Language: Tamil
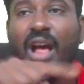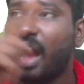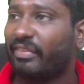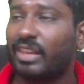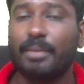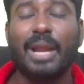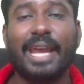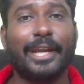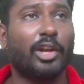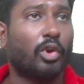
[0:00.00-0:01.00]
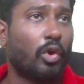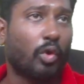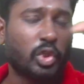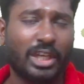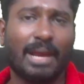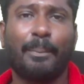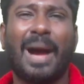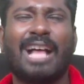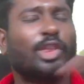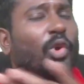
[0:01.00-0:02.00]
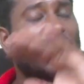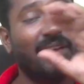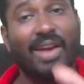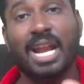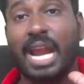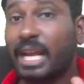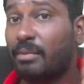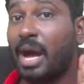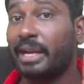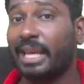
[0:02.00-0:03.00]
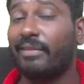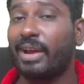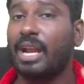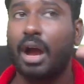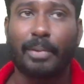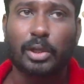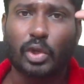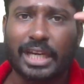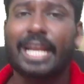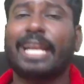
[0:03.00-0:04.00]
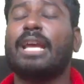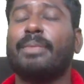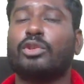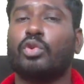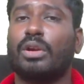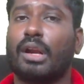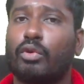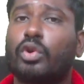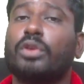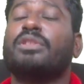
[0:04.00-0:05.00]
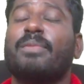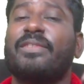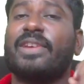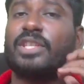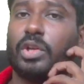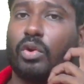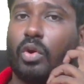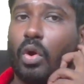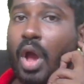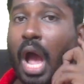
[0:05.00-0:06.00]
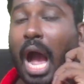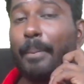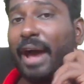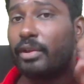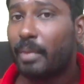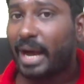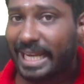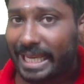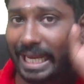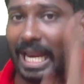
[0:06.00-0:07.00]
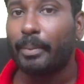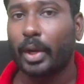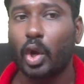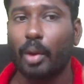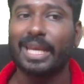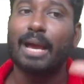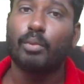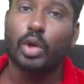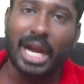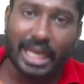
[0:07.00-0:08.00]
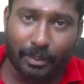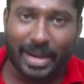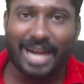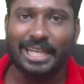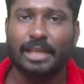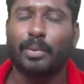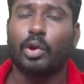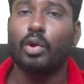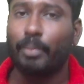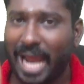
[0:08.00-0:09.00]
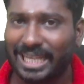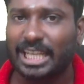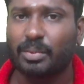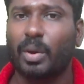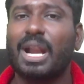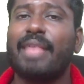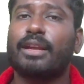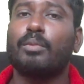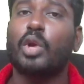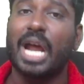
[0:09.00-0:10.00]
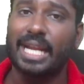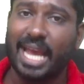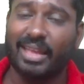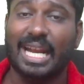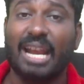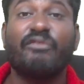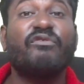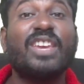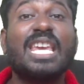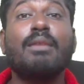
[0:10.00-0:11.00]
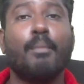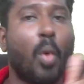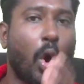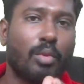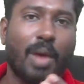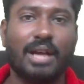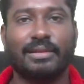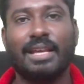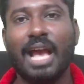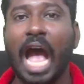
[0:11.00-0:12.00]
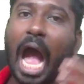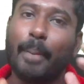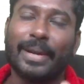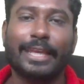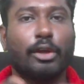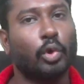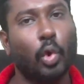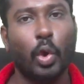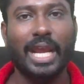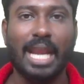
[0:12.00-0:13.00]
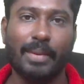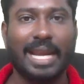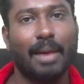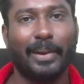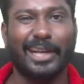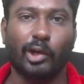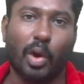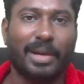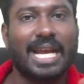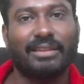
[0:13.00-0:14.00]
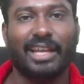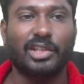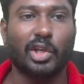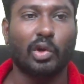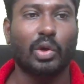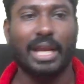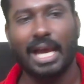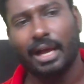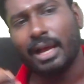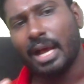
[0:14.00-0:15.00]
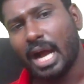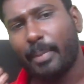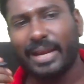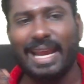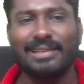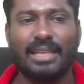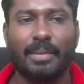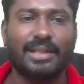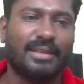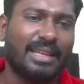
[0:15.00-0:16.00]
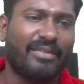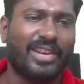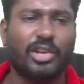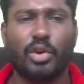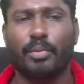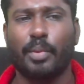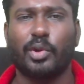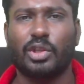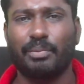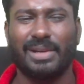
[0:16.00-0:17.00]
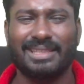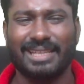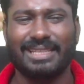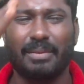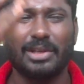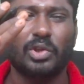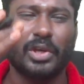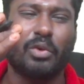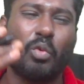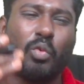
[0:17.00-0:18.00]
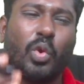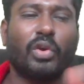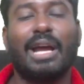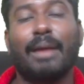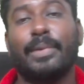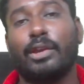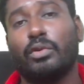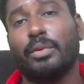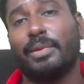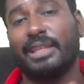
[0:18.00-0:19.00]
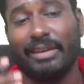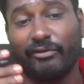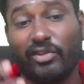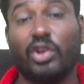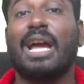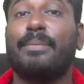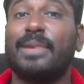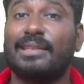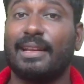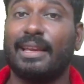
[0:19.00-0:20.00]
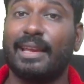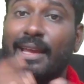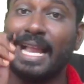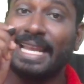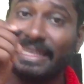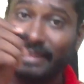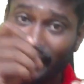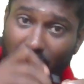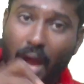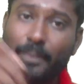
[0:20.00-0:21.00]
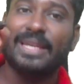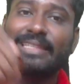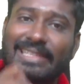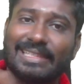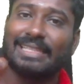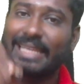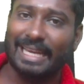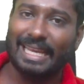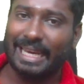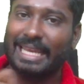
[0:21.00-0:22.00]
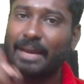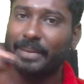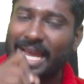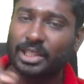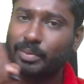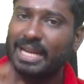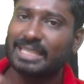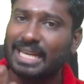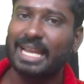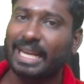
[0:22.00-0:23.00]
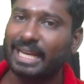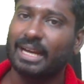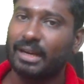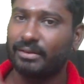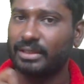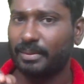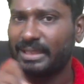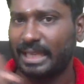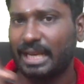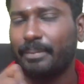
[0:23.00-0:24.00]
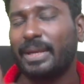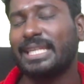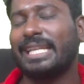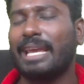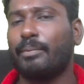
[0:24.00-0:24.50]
அத்தனை ப்ராக்கெட் இருக்கும் கொஷினை பார்த்த உடனே வேணாம் எனக்கு மார்க்கே வேணாம் அப்படின்னு சொல்லி நிறைய பேர் சொல்கிற அளவுக்கு சிம்பிளிஃபிகேஷன் இருக்கும் அப்போ அது மாதிரி நீங்கள் என்ன பண்ணணும் அப்படின்னா முன்னாடியே ப்ராக்டிஸ் பண்ணணும் ப்ராக்டிஸ் பண்ணால் அதுக்கு முன்னாடி அதற்கான வி போர்டு மாஸ் அப்படிங்கிற ரூலையும் நம்ம என்ன பண்ணிக்கணும் அப்படின்னா தெரிஞ்சிருக்கணும் இல்லையா அப்புறம் எல்சிஎம் ஆச்சிசி ஆஃப் ரேஷியன் ப்ரொபோசன் பர்சன்டேஜ் அப்படின்னு சொல்லிட்டு ஒவ்வொரு டாப்பிக்கும் வந்து பார்த்தீங்கன்னா இவ்வளோ டாபிக்ஸ் இருக்குது இந்த இருந்து கிளை கிளையாக பிரான்ச் பிரான்ச்சாக நிறையா வந்து பார்த்தீங்கன்னா பிரிச்சுக்கிட்டே